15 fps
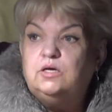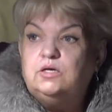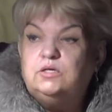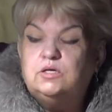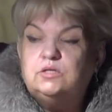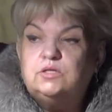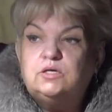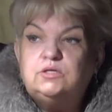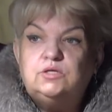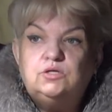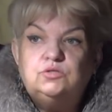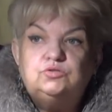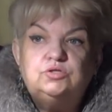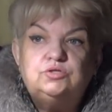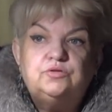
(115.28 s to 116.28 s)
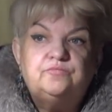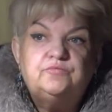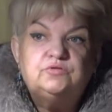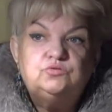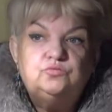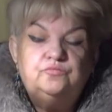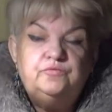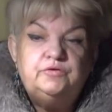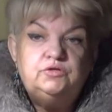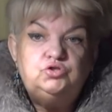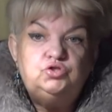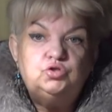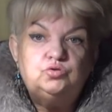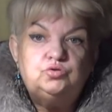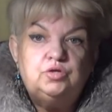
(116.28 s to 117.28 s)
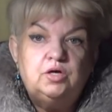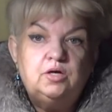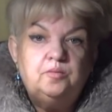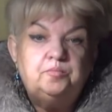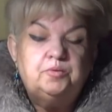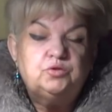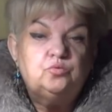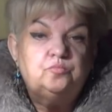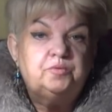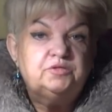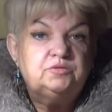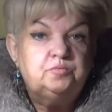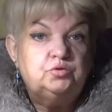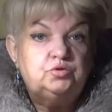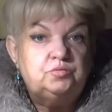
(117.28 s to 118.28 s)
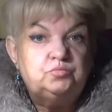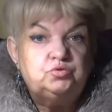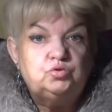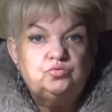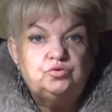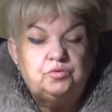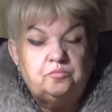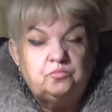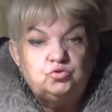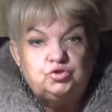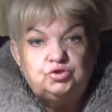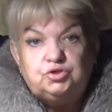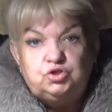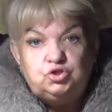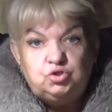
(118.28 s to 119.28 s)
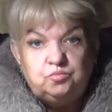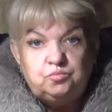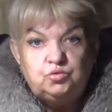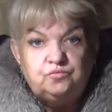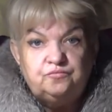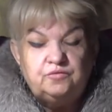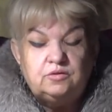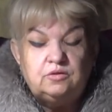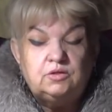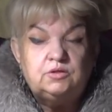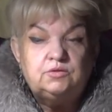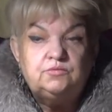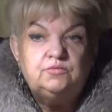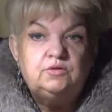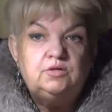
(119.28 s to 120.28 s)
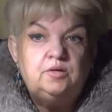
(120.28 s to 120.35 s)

Я надеюсь, это вас увлечет. Потом посмотрим, что-то, может, еще буду выкладывать.